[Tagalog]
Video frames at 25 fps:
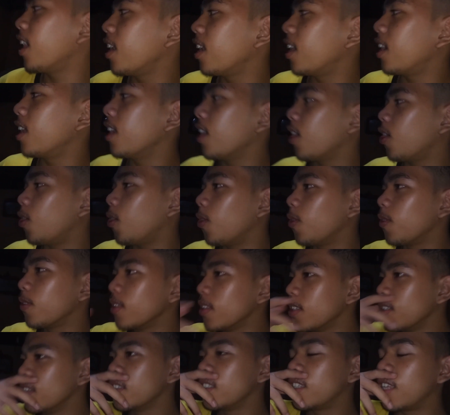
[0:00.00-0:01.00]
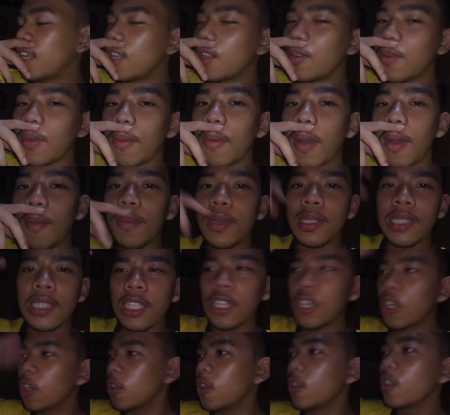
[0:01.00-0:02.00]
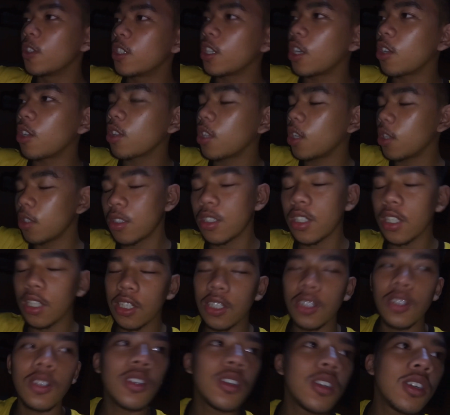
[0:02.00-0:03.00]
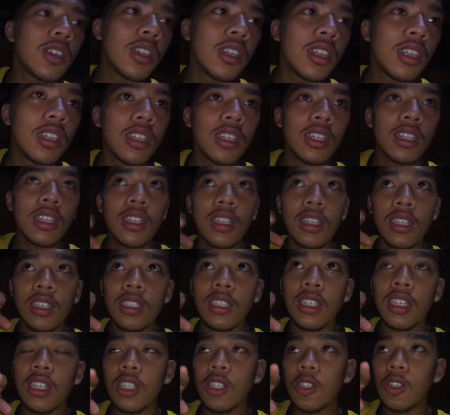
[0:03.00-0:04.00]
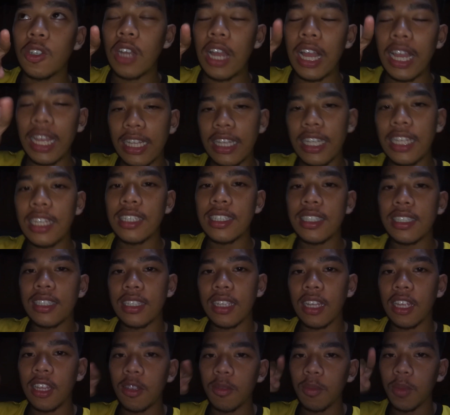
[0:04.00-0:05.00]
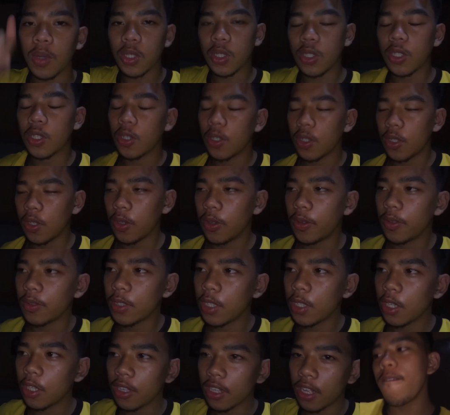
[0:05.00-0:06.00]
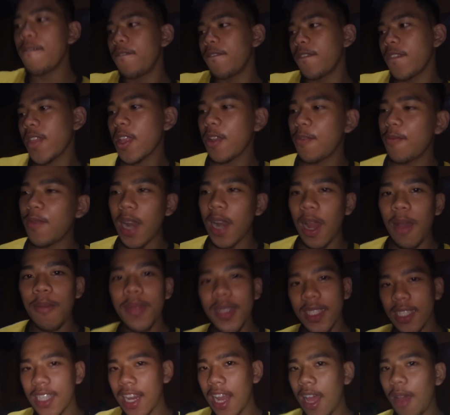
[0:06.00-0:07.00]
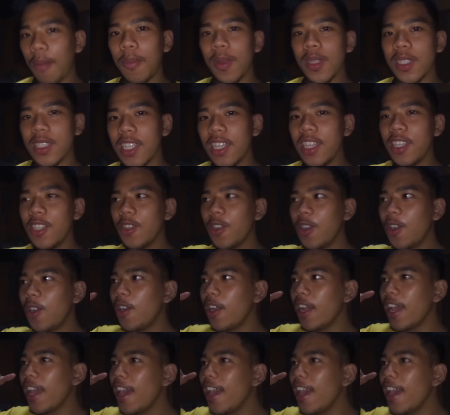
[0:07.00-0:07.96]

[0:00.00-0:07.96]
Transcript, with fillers: naalala ko, sa inyo pa ba? Basta yun, shout out sa inyo sa inyong Agnes and Bosco. Shout out. Maraming salamat sa inyo